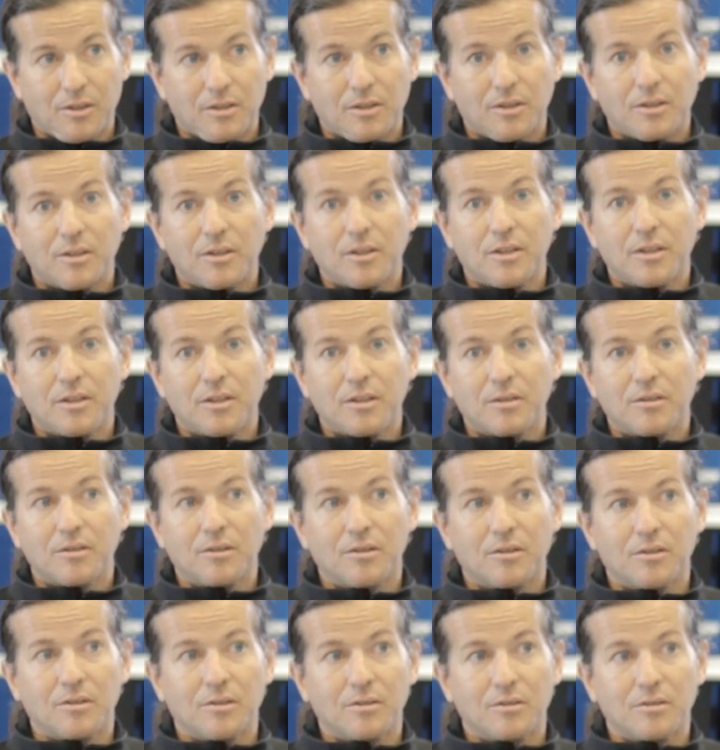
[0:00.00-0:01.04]
Et
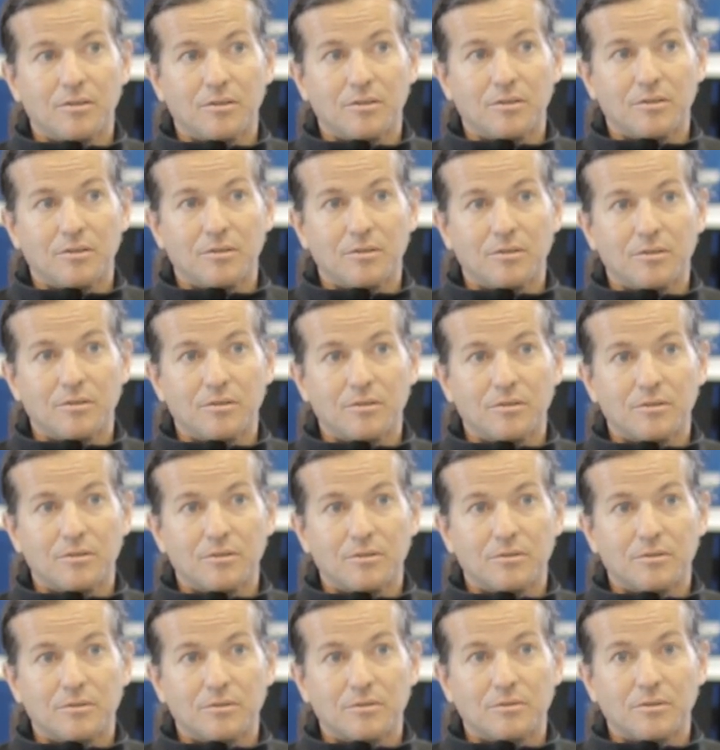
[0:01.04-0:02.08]
euh,
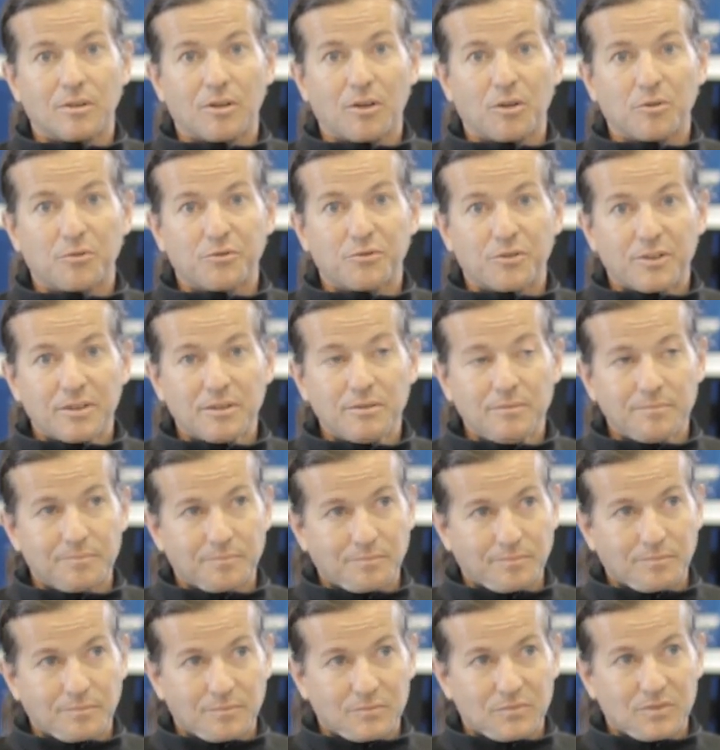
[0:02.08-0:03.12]
enfin,
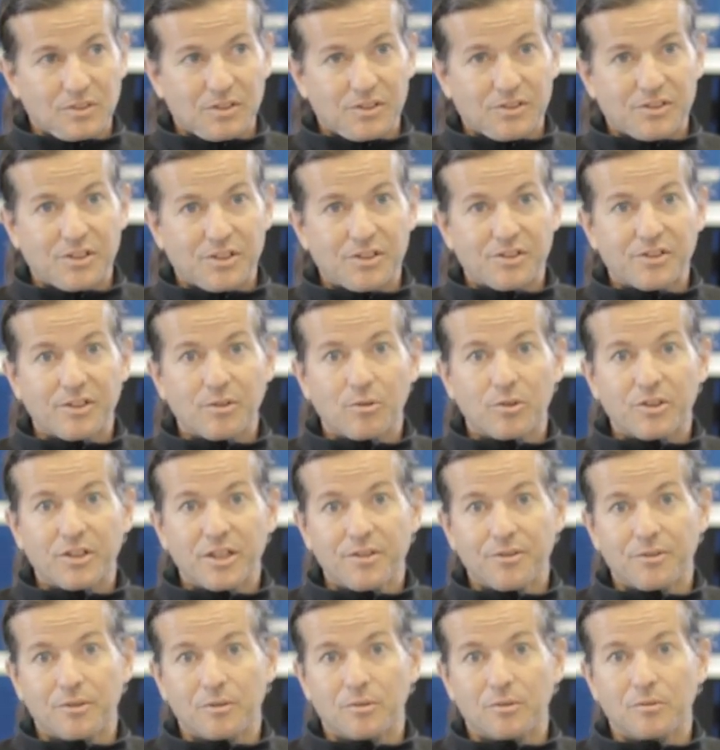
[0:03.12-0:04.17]
ces
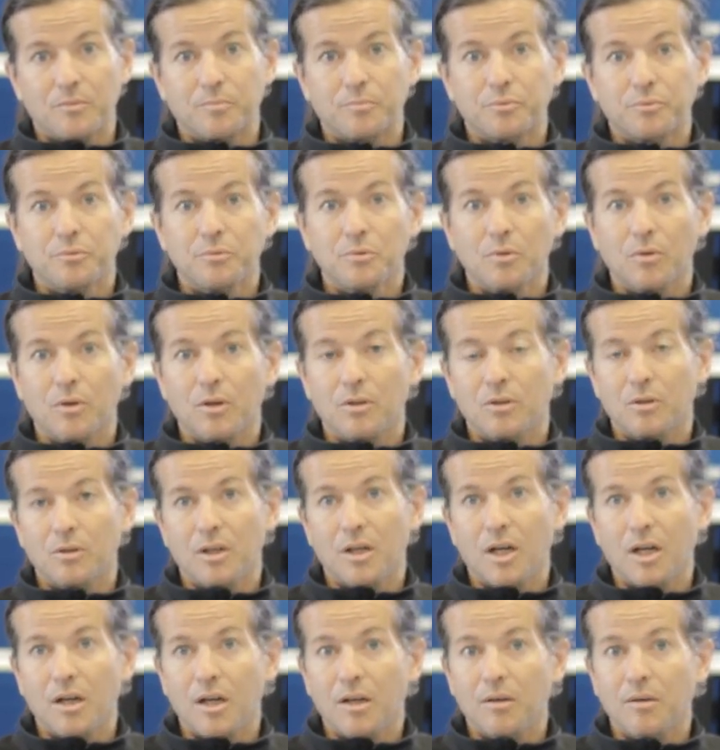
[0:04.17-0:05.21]
éoliennes, pour euh,
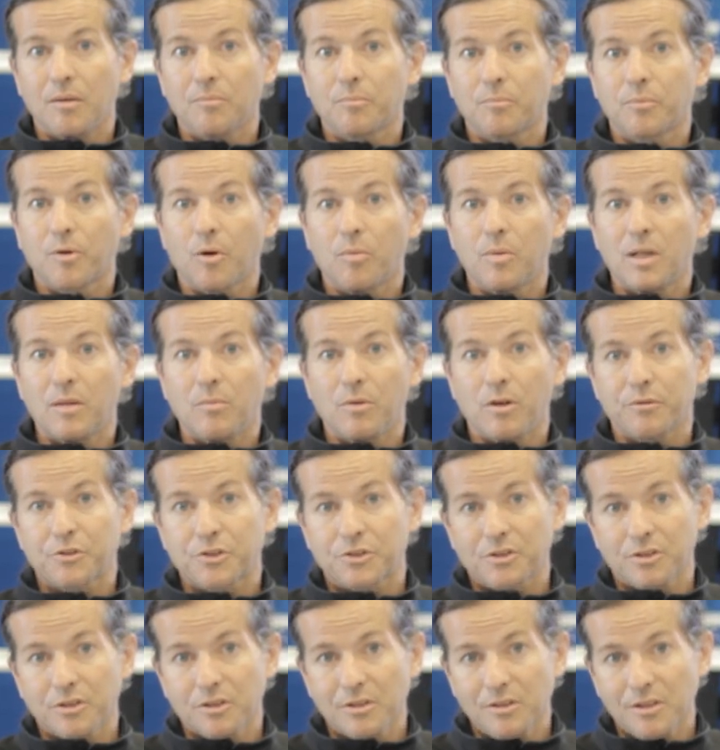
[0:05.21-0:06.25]
un problème
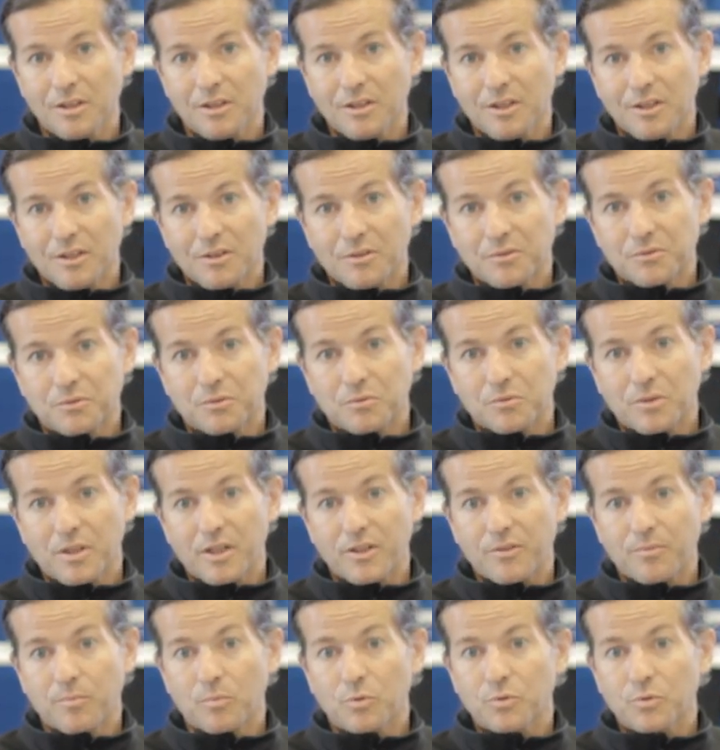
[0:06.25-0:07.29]
offshore, vont
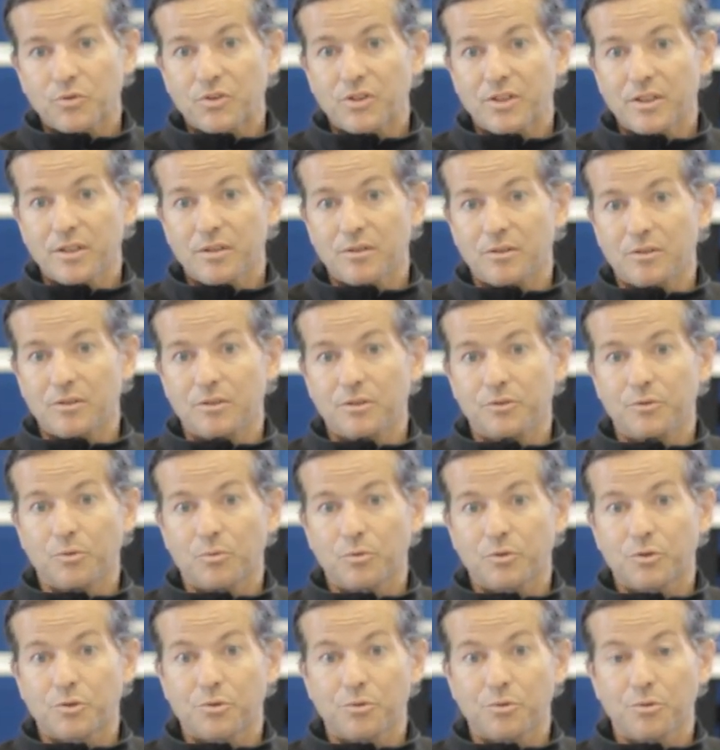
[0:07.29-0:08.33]
être montées
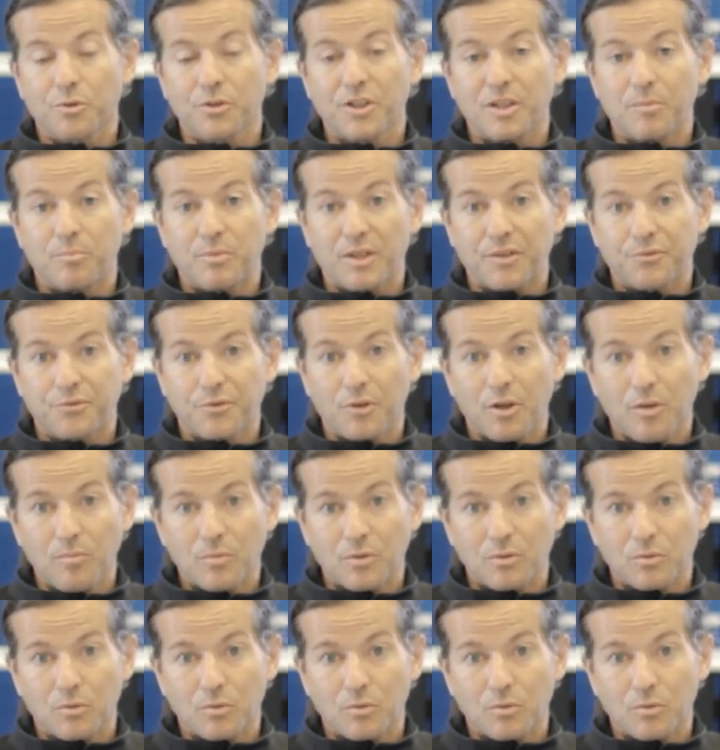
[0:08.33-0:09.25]
donc sur des plateformes